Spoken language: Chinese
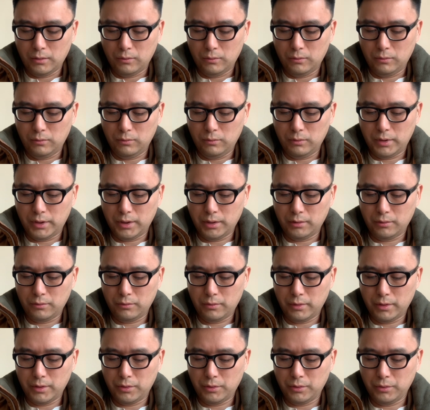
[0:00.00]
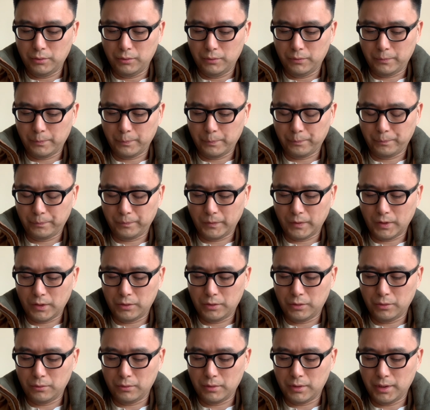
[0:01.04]
吾今归去，
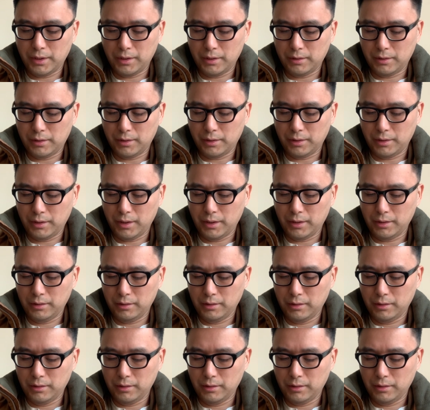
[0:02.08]
休见此人。